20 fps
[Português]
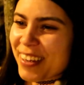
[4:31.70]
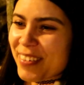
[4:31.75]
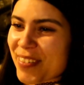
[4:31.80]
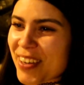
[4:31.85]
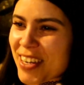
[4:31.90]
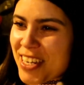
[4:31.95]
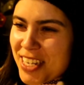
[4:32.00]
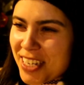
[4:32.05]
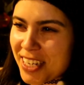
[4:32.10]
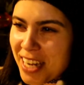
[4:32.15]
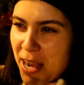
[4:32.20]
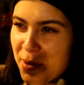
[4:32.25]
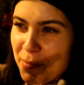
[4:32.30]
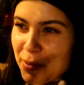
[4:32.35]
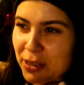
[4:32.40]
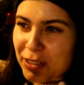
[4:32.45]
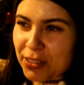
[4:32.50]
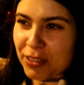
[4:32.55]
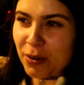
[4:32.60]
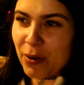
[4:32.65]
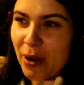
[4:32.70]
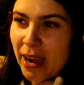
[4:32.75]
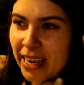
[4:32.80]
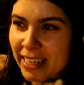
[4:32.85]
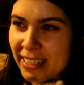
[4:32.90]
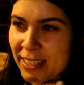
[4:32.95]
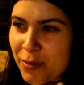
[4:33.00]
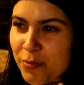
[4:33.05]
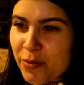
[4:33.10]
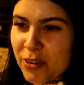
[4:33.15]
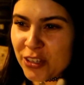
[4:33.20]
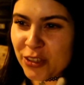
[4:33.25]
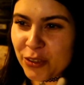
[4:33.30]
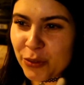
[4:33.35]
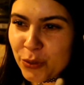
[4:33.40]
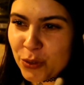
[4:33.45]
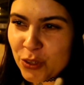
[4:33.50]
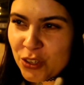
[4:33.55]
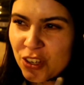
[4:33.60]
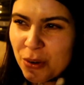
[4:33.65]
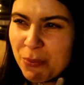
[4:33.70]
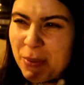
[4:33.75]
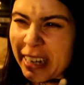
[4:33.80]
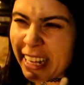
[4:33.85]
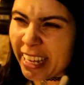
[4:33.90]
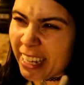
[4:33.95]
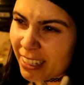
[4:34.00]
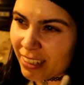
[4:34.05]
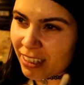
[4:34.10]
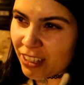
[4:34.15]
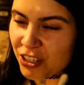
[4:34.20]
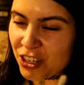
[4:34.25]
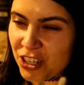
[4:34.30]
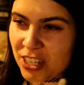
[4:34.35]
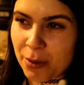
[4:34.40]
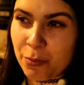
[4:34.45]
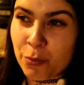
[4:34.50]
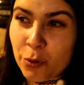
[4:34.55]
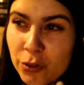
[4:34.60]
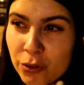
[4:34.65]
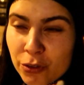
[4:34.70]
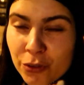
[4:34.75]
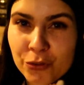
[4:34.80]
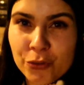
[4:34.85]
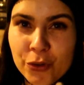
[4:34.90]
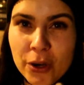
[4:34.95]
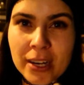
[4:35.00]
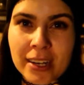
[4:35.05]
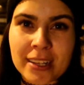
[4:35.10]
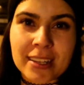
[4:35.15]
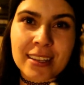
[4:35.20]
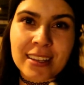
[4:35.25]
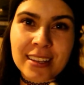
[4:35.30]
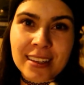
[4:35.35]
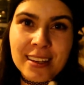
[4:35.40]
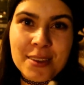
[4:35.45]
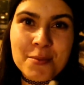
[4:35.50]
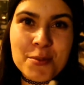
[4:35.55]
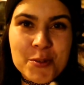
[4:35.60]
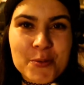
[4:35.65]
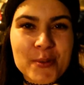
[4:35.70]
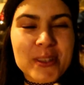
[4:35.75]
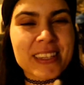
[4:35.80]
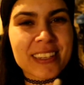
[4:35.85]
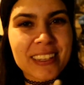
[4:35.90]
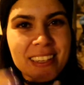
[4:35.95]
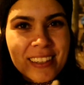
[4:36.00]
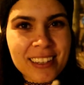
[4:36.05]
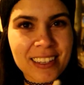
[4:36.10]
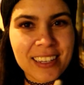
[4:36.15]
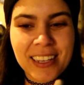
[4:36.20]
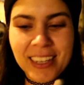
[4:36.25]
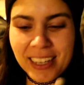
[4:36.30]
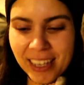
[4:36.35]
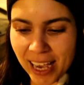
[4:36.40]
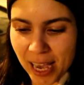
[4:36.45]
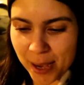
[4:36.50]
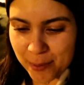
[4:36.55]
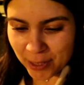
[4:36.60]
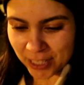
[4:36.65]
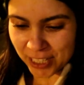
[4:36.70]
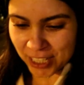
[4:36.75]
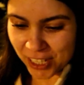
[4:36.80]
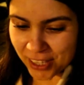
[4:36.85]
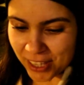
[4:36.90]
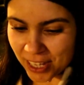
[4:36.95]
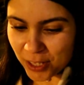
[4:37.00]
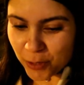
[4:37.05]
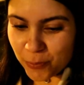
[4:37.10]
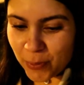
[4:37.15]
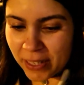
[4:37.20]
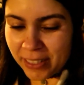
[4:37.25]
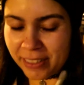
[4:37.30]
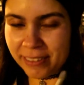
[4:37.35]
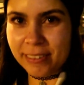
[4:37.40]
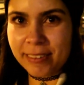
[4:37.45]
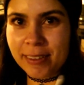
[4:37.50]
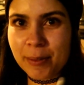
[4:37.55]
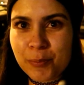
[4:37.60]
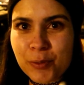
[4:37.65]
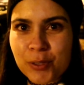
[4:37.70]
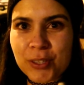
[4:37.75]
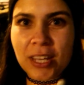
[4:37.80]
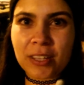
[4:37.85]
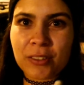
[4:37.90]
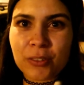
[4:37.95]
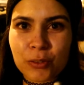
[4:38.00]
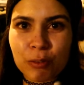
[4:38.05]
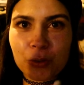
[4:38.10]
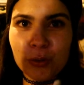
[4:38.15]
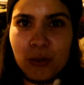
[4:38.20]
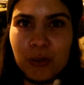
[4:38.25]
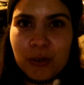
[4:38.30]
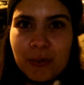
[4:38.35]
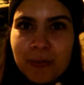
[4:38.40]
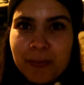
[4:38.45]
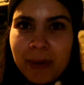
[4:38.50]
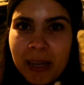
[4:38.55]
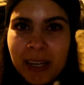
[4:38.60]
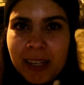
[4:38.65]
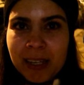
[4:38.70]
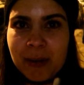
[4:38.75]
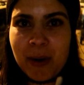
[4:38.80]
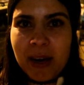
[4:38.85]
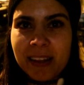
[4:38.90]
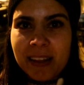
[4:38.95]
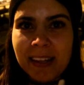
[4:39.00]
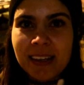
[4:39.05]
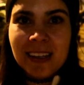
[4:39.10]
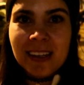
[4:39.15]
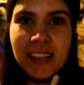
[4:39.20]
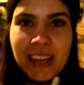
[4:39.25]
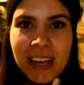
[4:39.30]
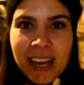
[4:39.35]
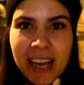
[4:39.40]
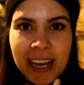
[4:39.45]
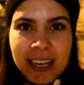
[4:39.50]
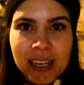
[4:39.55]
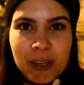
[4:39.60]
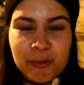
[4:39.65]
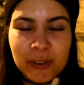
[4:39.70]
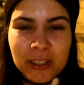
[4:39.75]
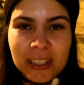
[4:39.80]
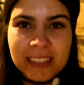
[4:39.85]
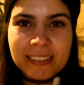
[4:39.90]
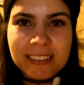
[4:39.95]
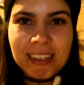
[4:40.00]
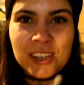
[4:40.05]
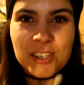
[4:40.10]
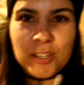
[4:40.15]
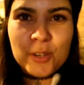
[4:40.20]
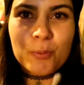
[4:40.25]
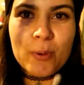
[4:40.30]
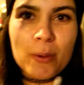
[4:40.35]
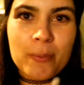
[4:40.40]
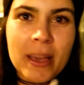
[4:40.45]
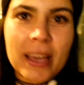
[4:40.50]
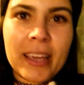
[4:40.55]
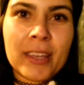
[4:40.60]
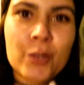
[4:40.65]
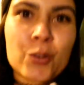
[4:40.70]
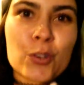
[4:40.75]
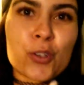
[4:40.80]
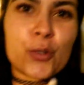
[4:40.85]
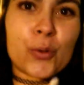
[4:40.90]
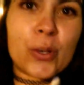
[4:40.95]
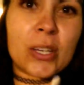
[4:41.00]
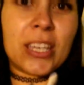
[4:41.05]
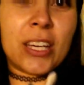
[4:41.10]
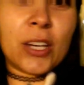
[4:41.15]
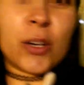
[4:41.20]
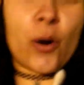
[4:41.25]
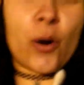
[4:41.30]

Mas realmente só há assim umas luzes amarelas e está muito nevoeiro aqui e mesmo assim a imagem está super nítida, portanto eu estou bem animada. A Ana vem lá atrás com o bebê e eu estou aqui